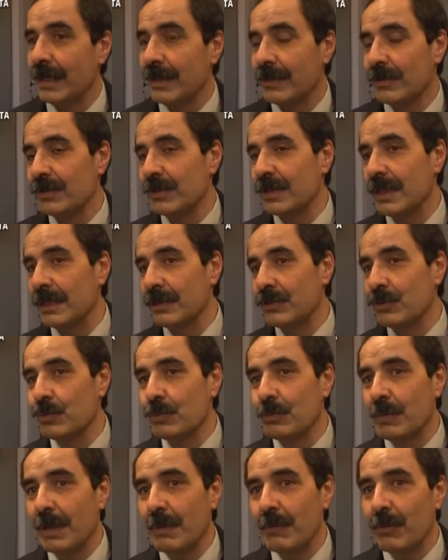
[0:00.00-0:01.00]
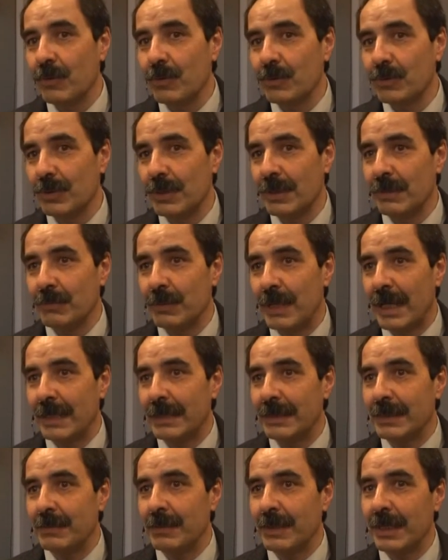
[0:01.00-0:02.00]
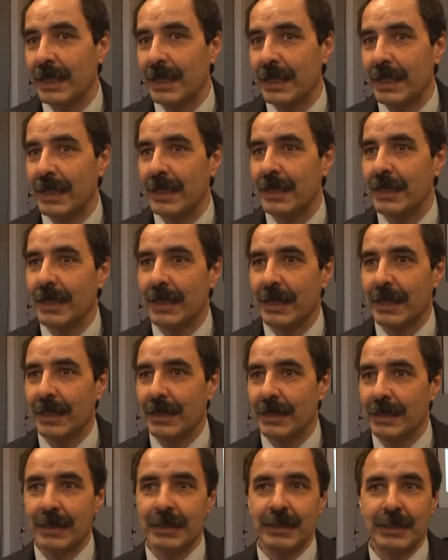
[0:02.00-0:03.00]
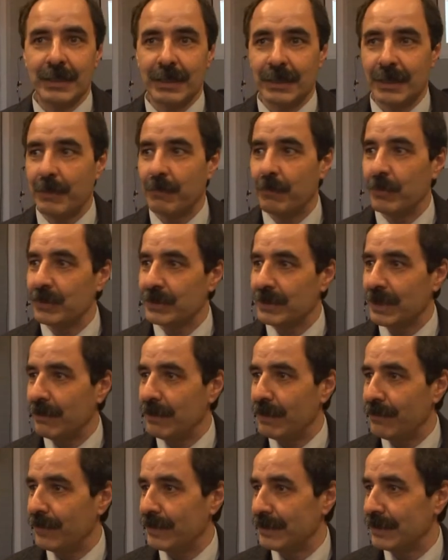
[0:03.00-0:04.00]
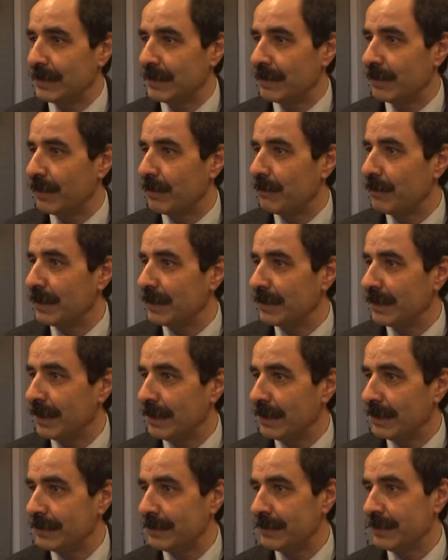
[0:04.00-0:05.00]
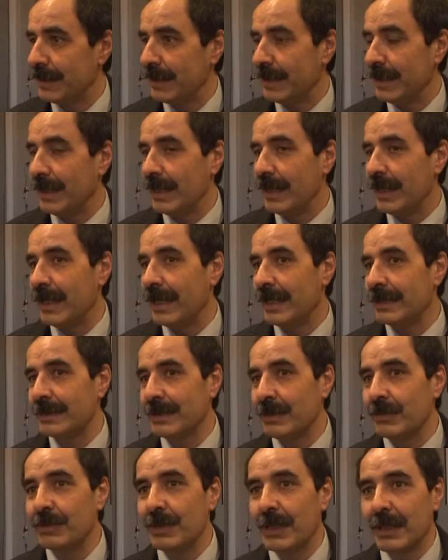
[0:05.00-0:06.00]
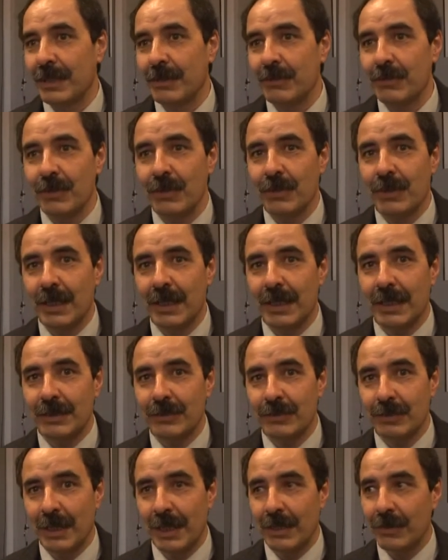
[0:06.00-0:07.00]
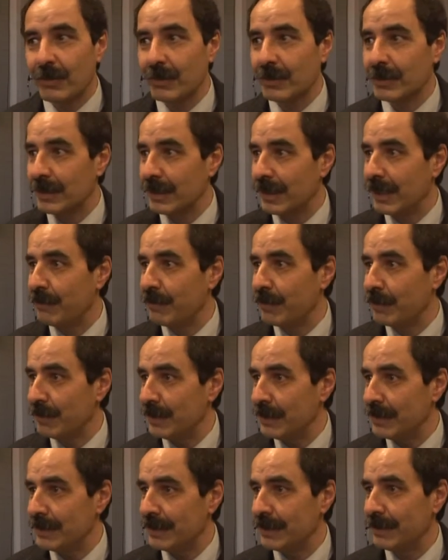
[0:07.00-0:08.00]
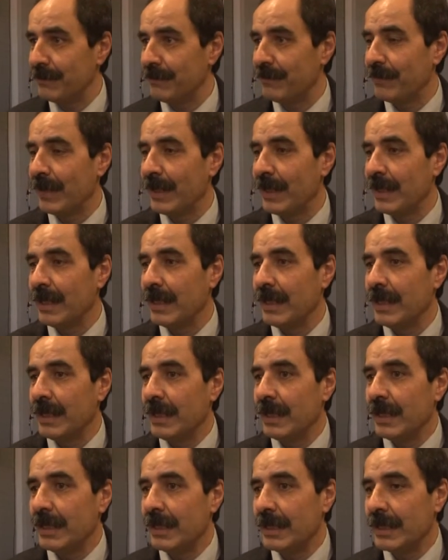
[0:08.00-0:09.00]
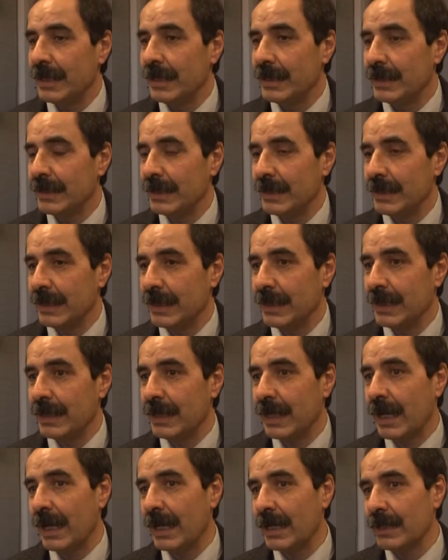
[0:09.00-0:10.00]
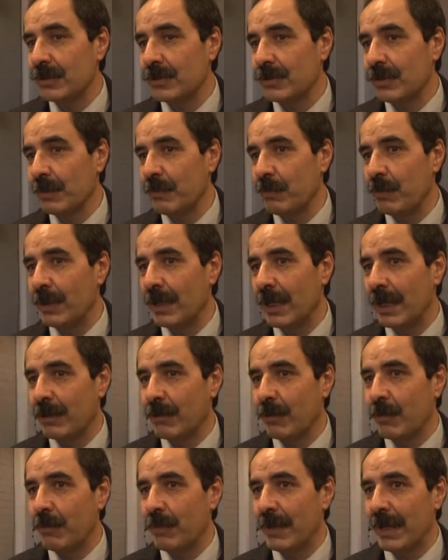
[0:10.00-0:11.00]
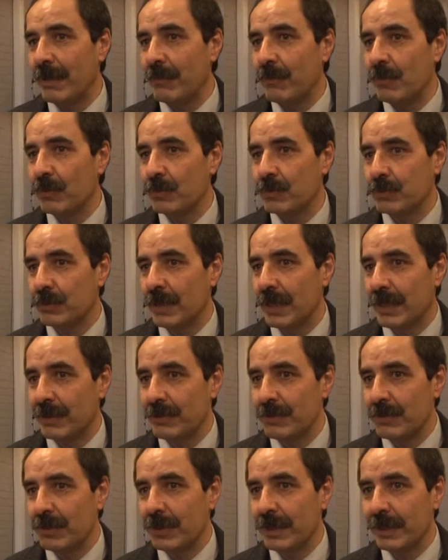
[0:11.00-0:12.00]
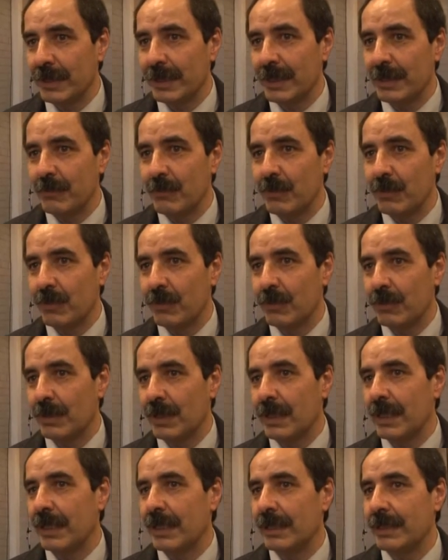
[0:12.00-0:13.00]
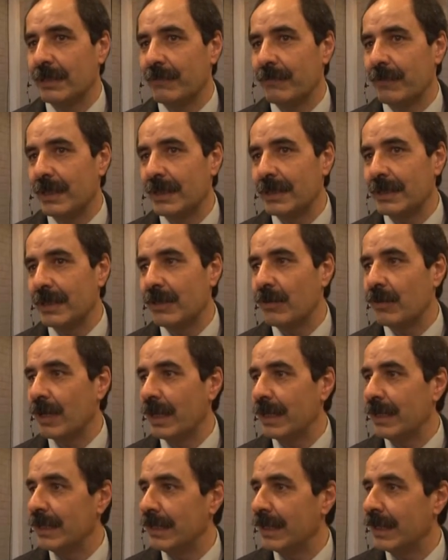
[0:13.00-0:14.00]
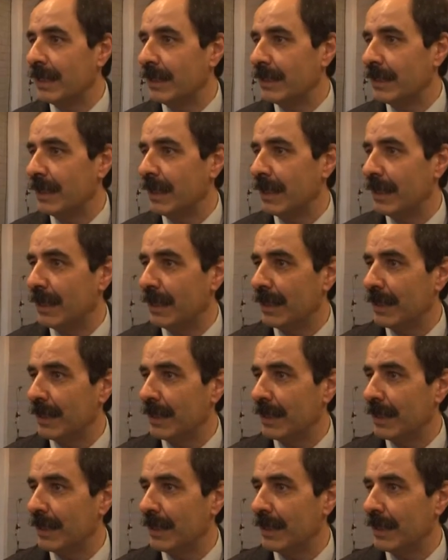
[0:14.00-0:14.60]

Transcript: Entonces sumamos una actividad que es la red de responsables y facilitadores ambientales, en la segunda reunión en la zona norte de la provincia. Este, a eso después le acoplamos una reunión que tenemos con las diferentes localidades del